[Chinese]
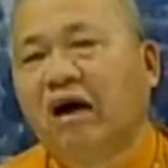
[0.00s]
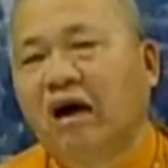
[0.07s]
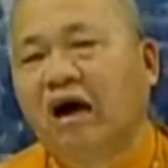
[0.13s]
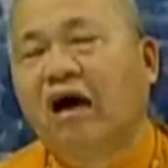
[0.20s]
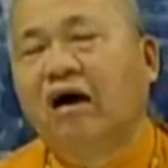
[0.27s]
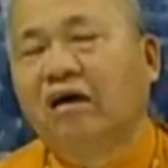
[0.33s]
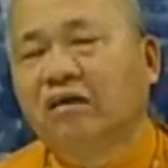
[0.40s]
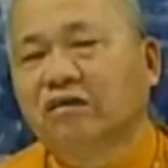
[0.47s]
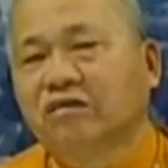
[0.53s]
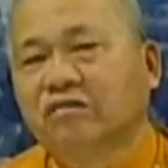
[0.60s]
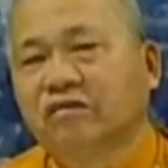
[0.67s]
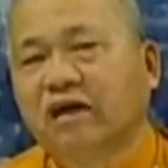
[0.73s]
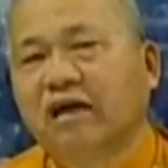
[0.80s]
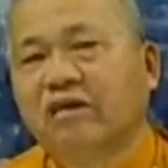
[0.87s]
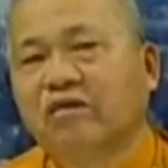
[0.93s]
啊，
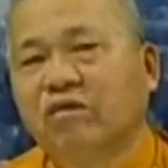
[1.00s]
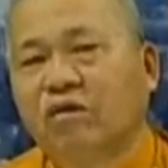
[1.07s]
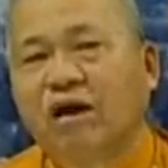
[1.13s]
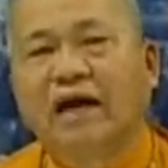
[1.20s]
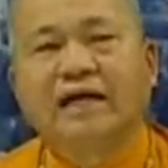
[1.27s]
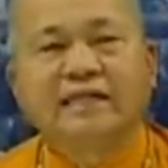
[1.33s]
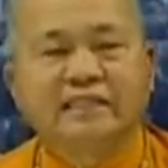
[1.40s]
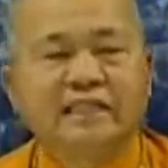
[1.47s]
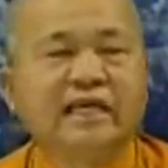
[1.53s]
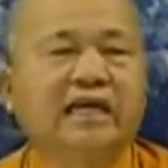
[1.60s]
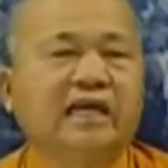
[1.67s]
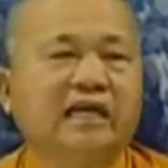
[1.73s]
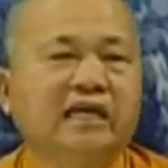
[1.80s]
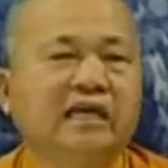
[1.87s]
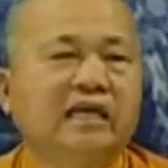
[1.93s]
十方法
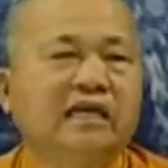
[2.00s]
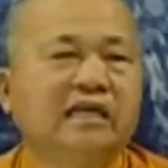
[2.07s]
界、